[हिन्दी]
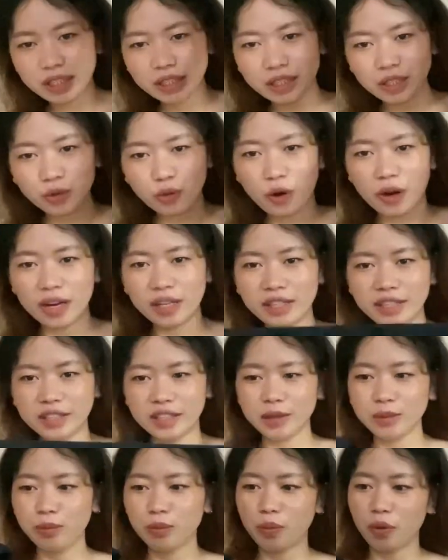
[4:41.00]
का
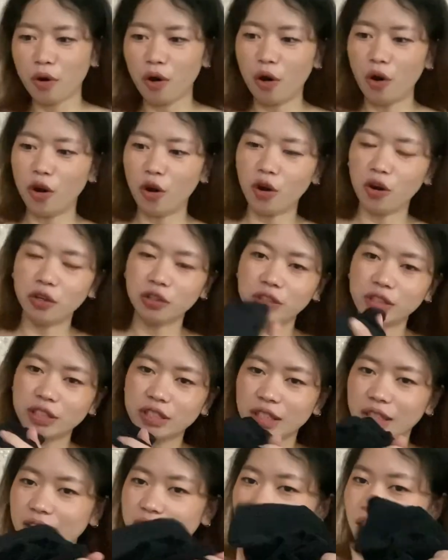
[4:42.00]
क्वालिटी बहुत ही
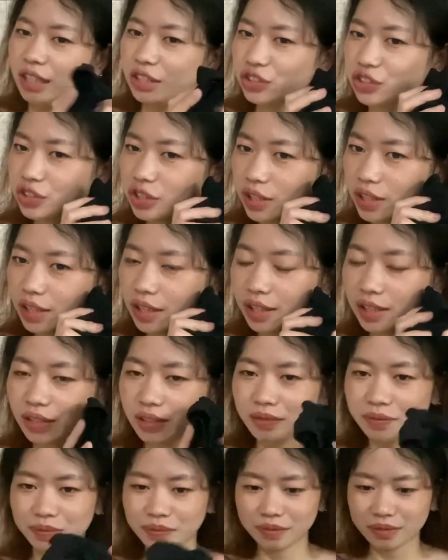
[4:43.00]
ज़्यादा अच्छा है
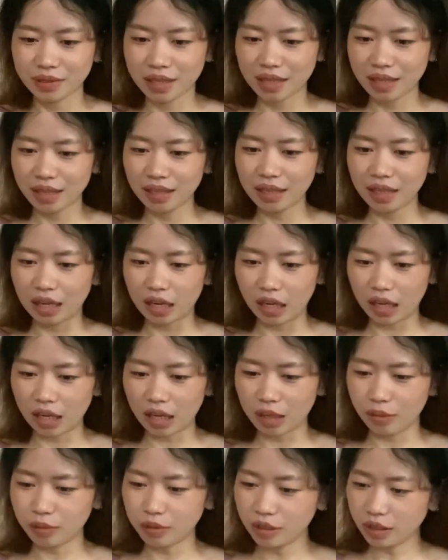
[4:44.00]

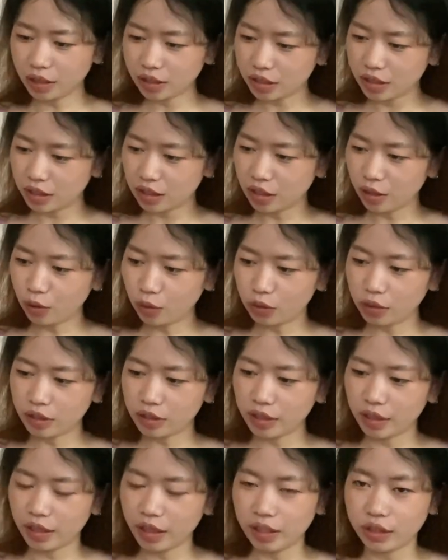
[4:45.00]
अभी तक जितना ऑर्डर
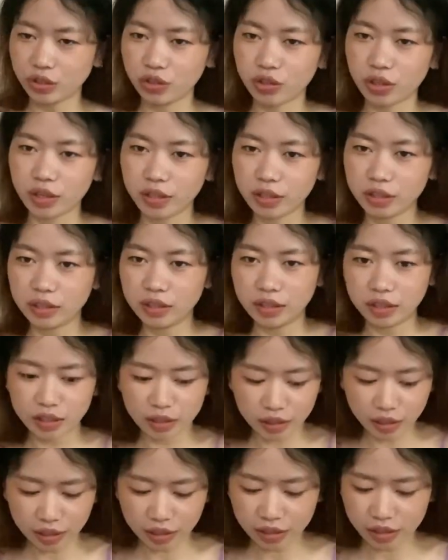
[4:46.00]
किया है शायद
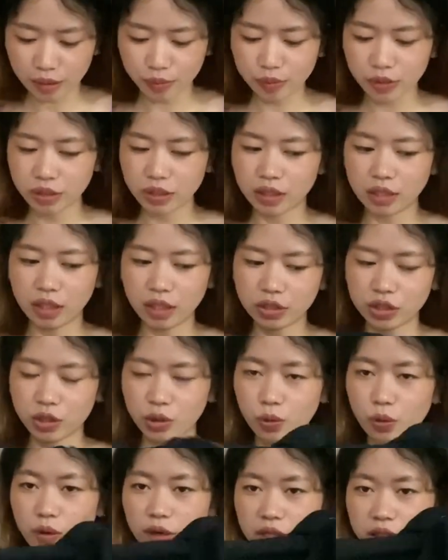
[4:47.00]
इनका ही सबसे ज़्यादा अच्छा
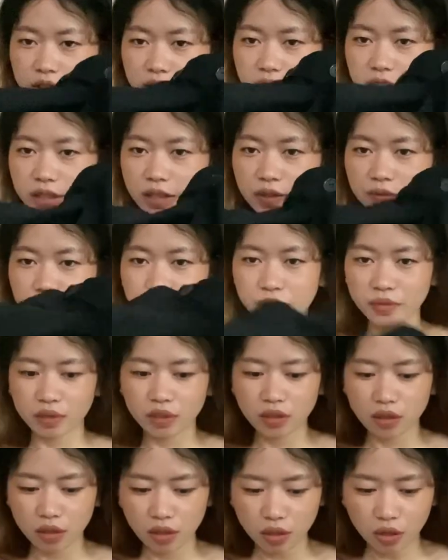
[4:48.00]
क्वालिटी है
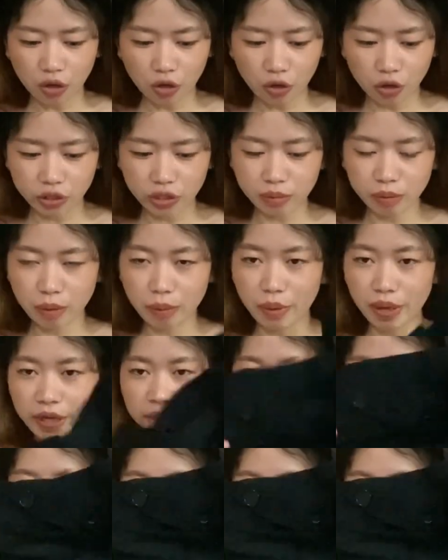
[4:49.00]
और ये मैं पहन के